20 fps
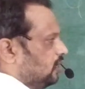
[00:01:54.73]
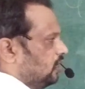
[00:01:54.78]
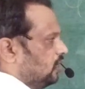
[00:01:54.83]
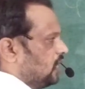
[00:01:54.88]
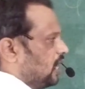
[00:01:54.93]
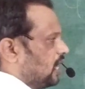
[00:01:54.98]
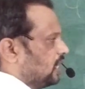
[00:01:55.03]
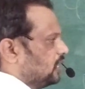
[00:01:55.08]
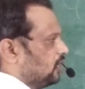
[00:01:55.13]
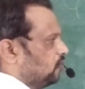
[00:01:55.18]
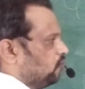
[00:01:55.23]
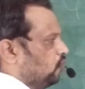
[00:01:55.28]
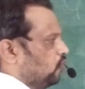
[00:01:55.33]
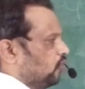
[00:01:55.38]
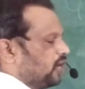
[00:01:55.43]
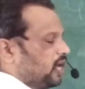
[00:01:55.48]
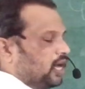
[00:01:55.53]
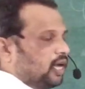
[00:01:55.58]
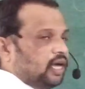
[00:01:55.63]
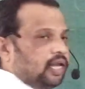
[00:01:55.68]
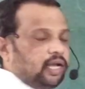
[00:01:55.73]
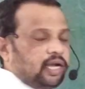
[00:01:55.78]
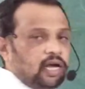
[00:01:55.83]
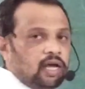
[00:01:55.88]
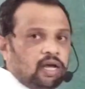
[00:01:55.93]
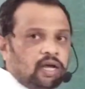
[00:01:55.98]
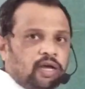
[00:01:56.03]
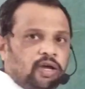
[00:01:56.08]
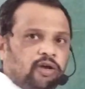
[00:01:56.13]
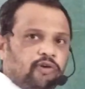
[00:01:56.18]
यहाँ तक वो क्या करेगा
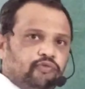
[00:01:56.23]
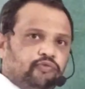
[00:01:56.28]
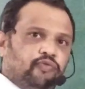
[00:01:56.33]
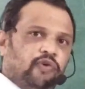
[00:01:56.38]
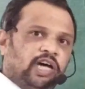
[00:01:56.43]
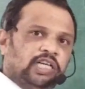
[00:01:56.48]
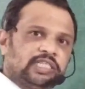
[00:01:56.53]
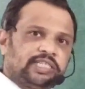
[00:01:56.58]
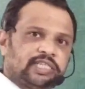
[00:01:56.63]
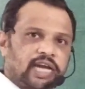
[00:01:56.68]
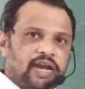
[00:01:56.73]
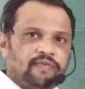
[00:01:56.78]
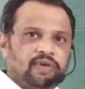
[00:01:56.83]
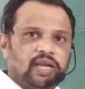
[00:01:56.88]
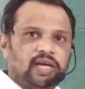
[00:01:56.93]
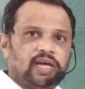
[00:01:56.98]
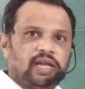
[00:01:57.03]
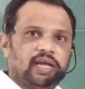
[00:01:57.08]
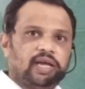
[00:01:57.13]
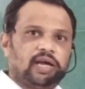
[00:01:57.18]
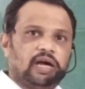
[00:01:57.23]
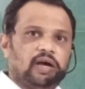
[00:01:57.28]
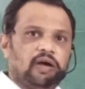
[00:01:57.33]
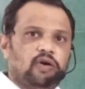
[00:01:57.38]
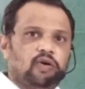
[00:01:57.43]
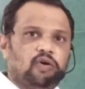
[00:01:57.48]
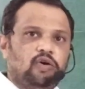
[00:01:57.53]
फास्ट ट्रैवल करेगा